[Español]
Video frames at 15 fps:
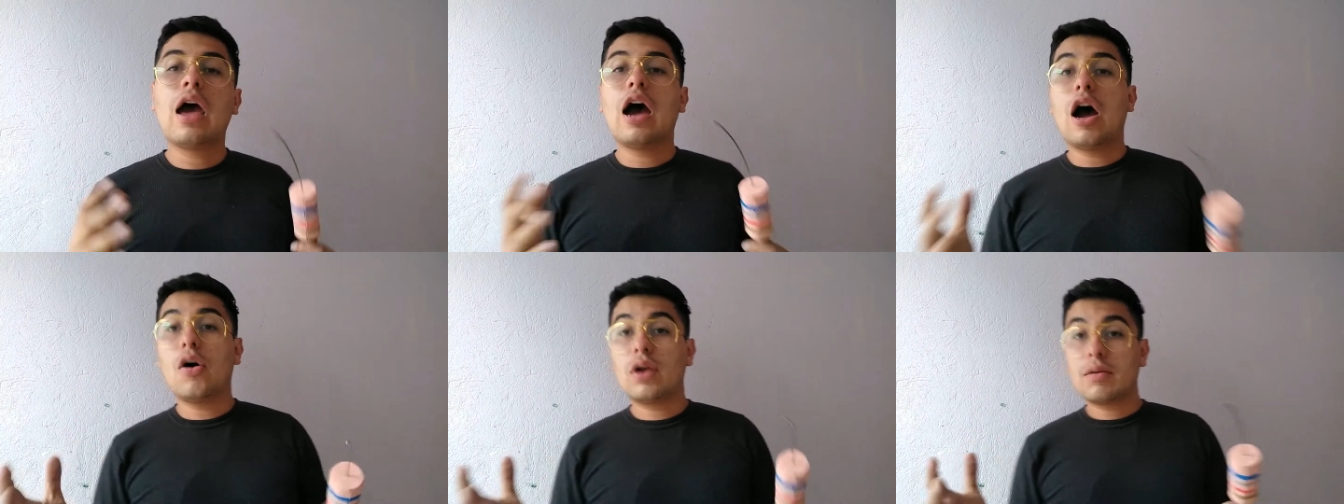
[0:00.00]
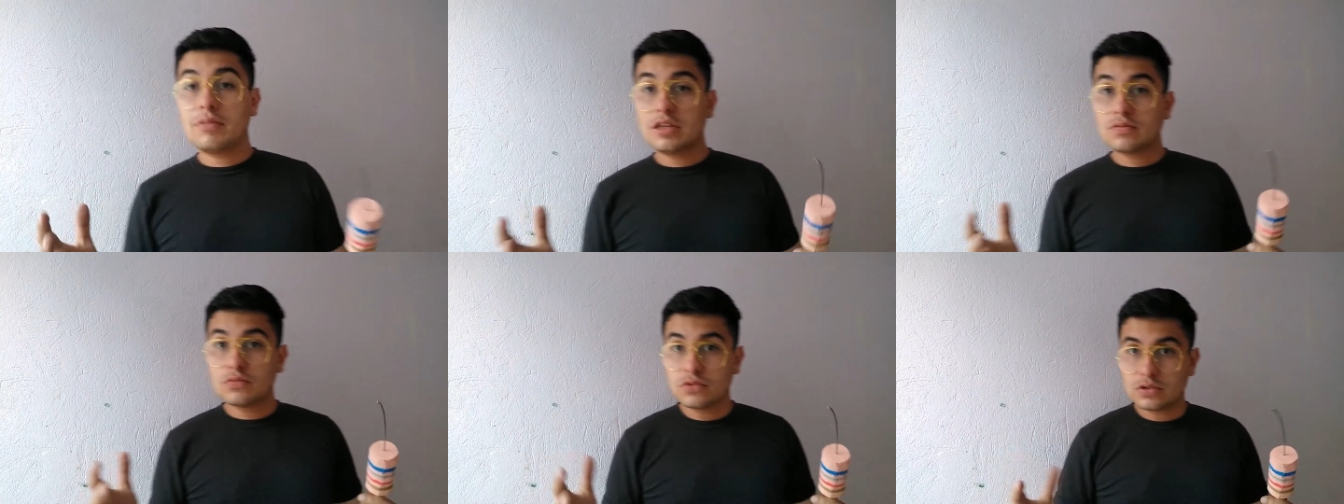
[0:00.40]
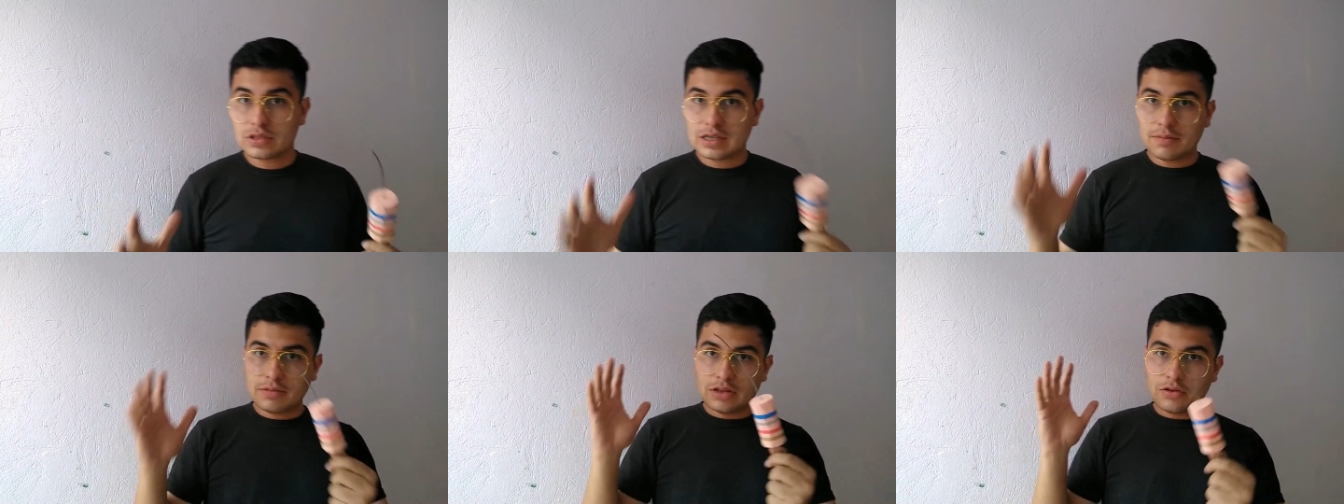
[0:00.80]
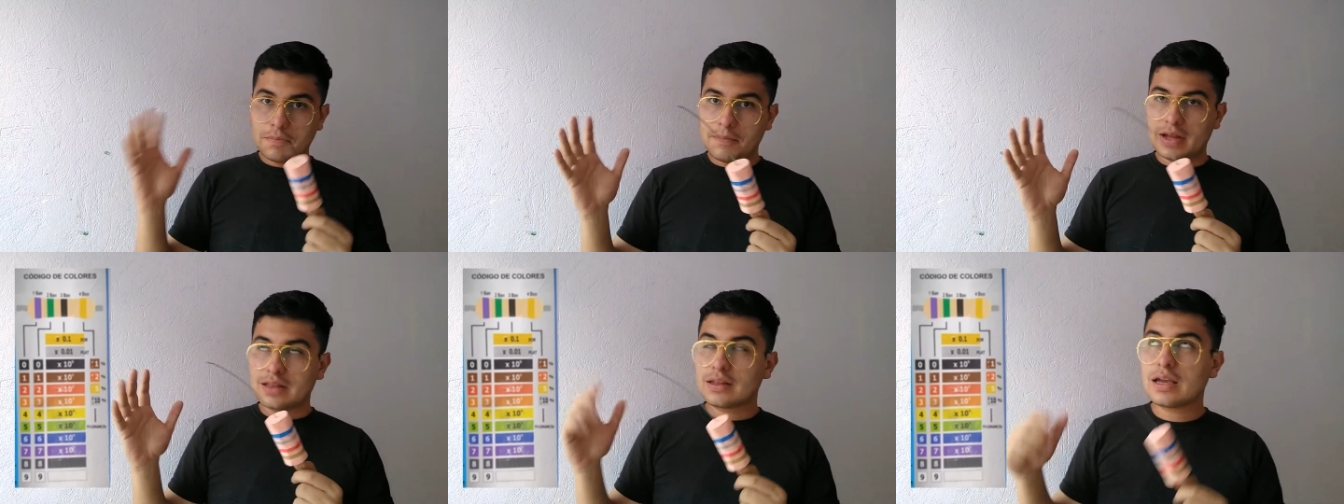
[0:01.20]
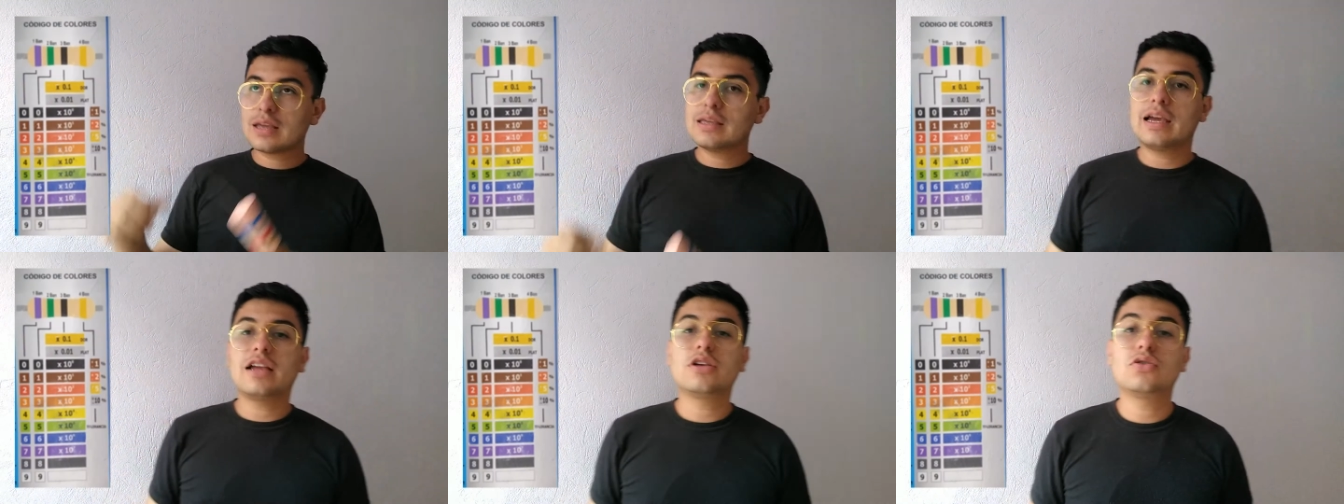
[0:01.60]
Ahora mismo están viendo en
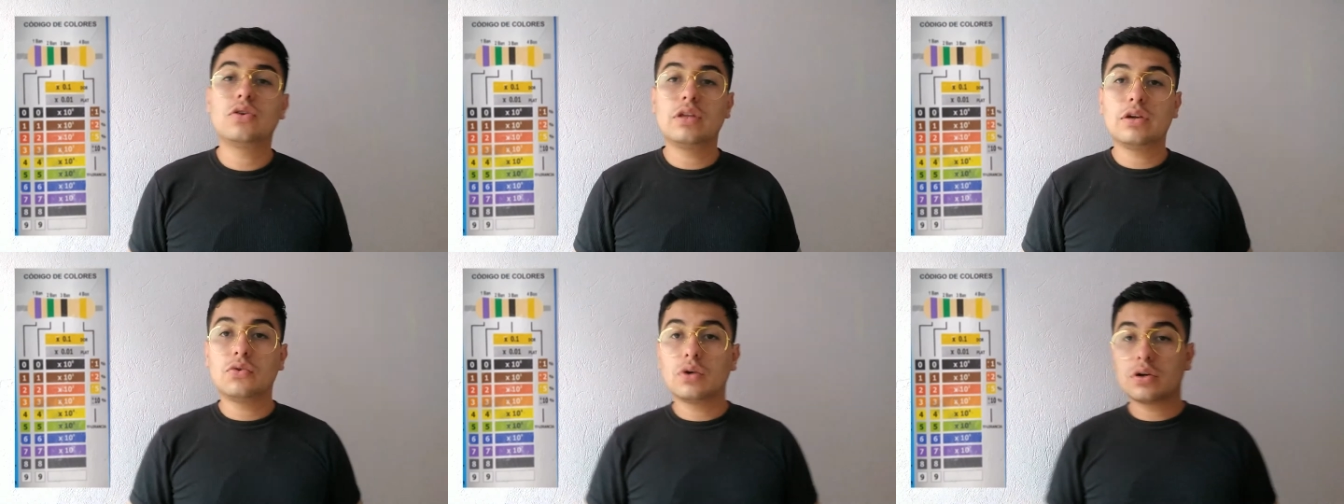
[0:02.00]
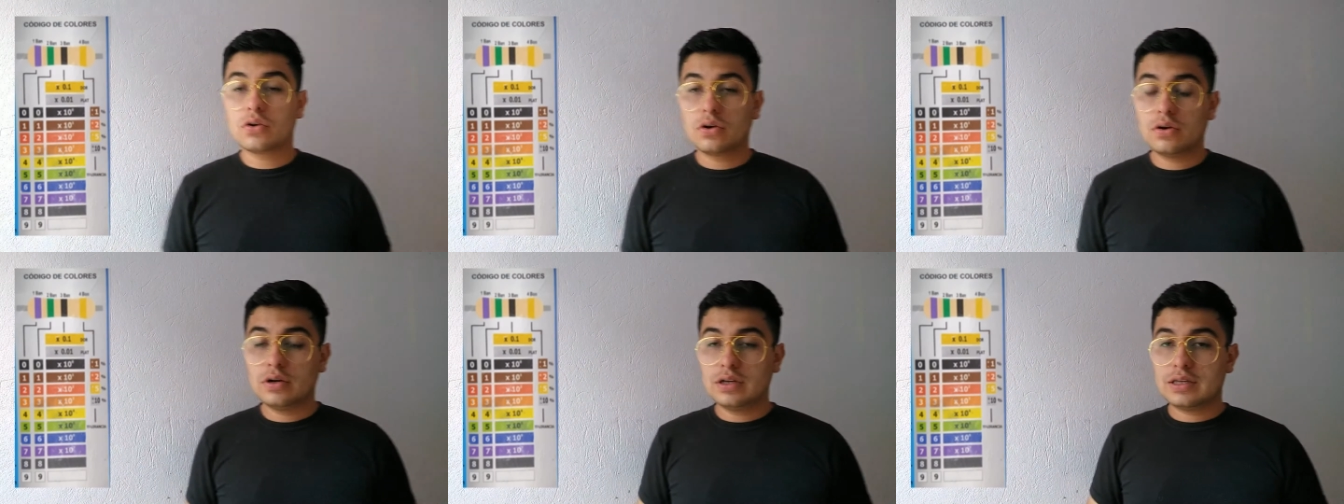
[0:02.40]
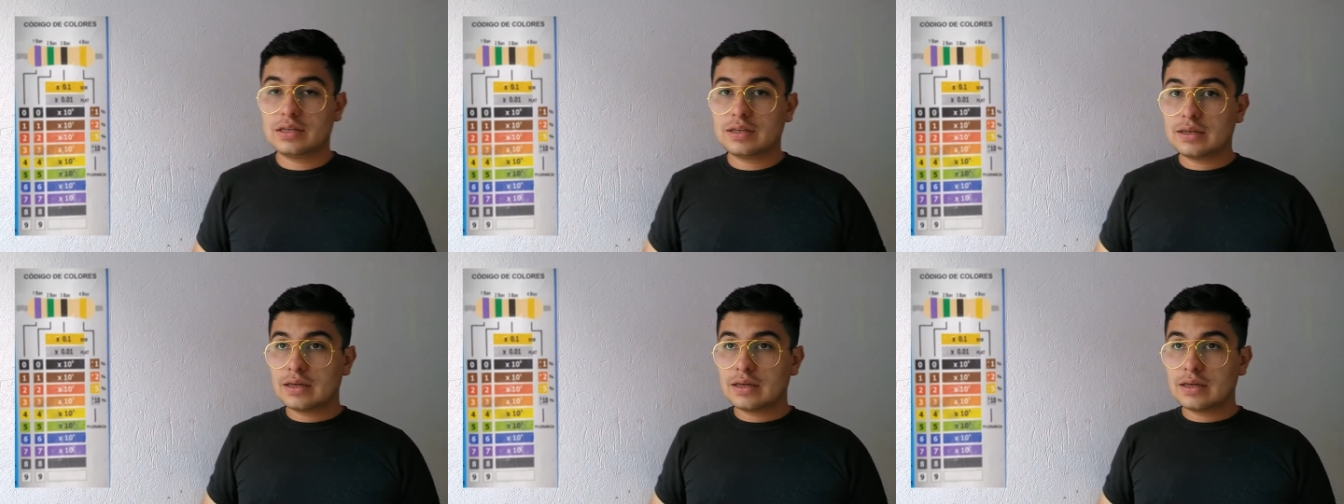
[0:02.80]
pantalla el código de colores.